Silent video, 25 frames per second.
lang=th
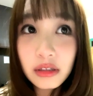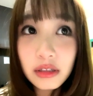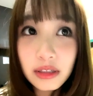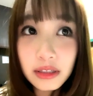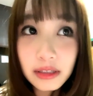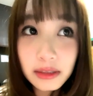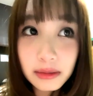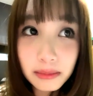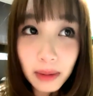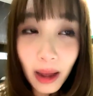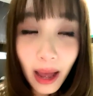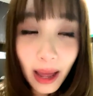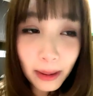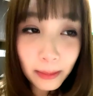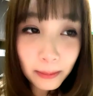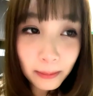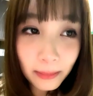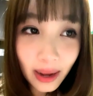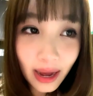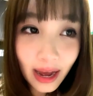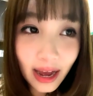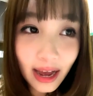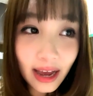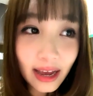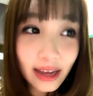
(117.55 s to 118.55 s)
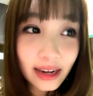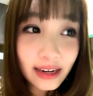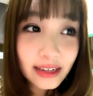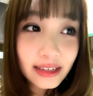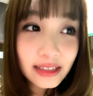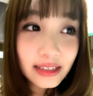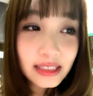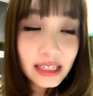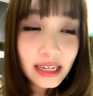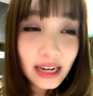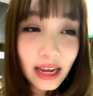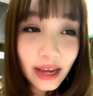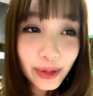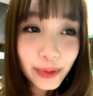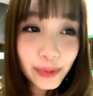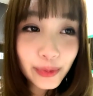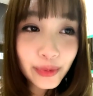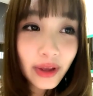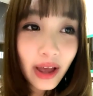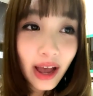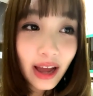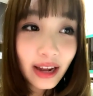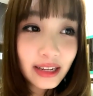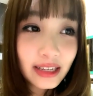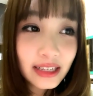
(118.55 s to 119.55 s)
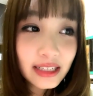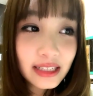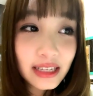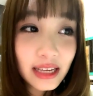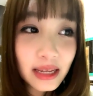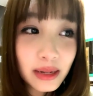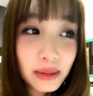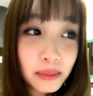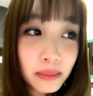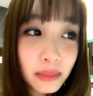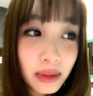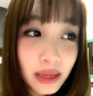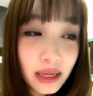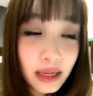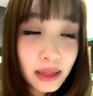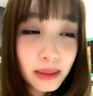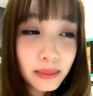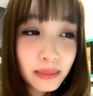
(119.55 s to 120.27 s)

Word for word: หนึ่งพัน บาทก็จะได้ทุกอย่างที่เซต B